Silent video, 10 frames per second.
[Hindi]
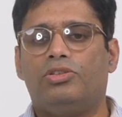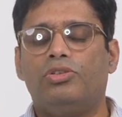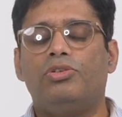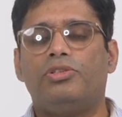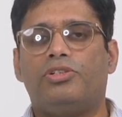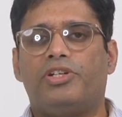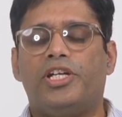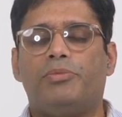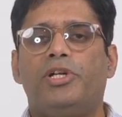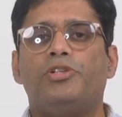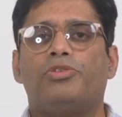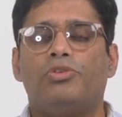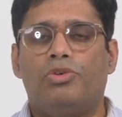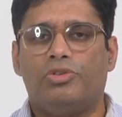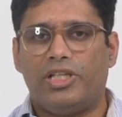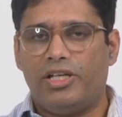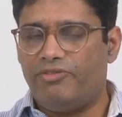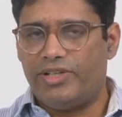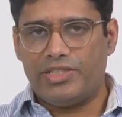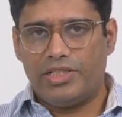तो ट्रीटमेंट शुरू होता है
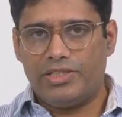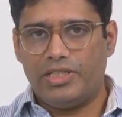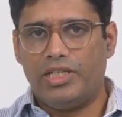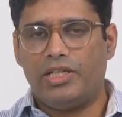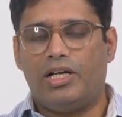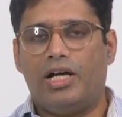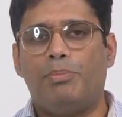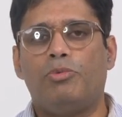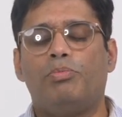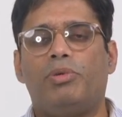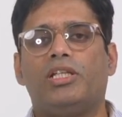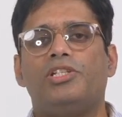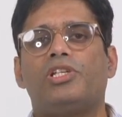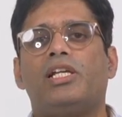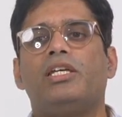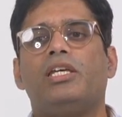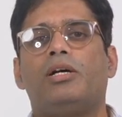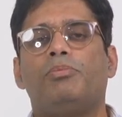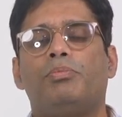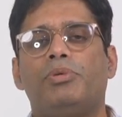फर्स्ट डे से आपको पता चला है कि
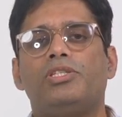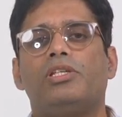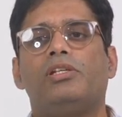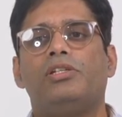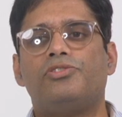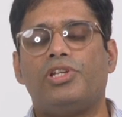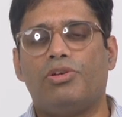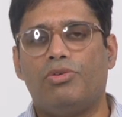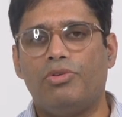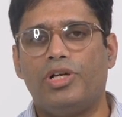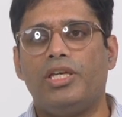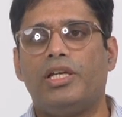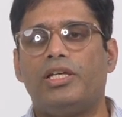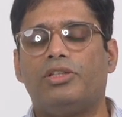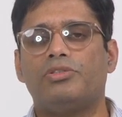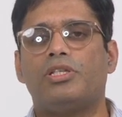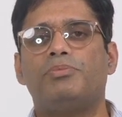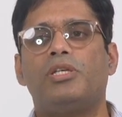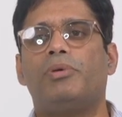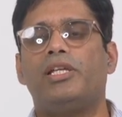आपको पीसीएल इंजरी हो गई है तो
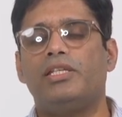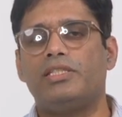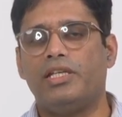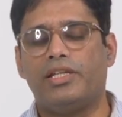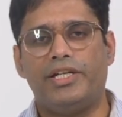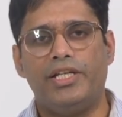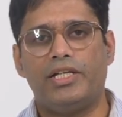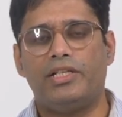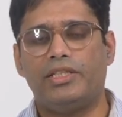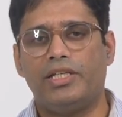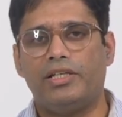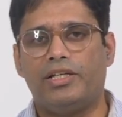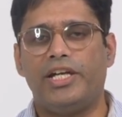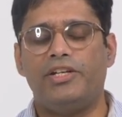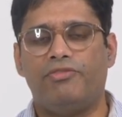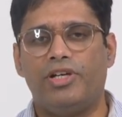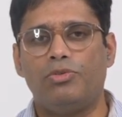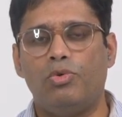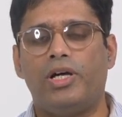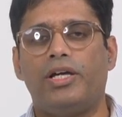सबसे पहले इसकी ग्रेडिंग करते हैं ग्रेड
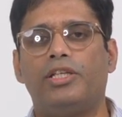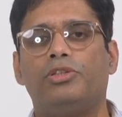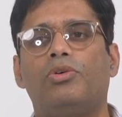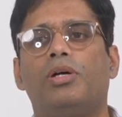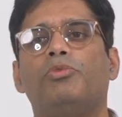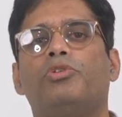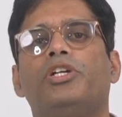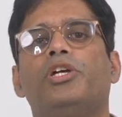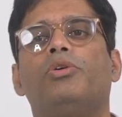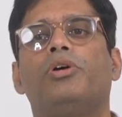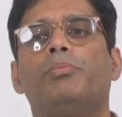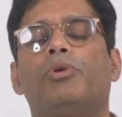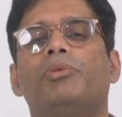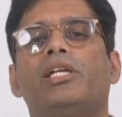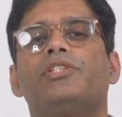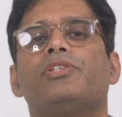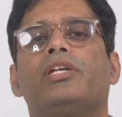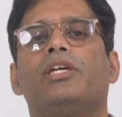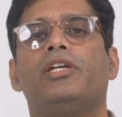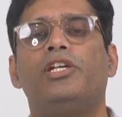वन हुआ है तो हम घुटने को इमोबिलाइज
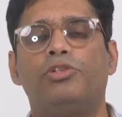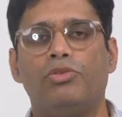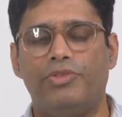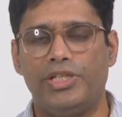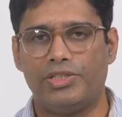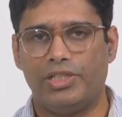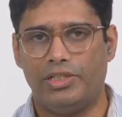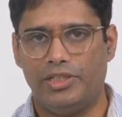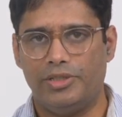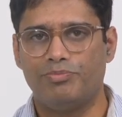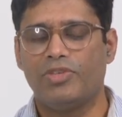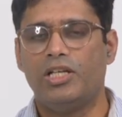रखेंगे टू वीक्स के लिए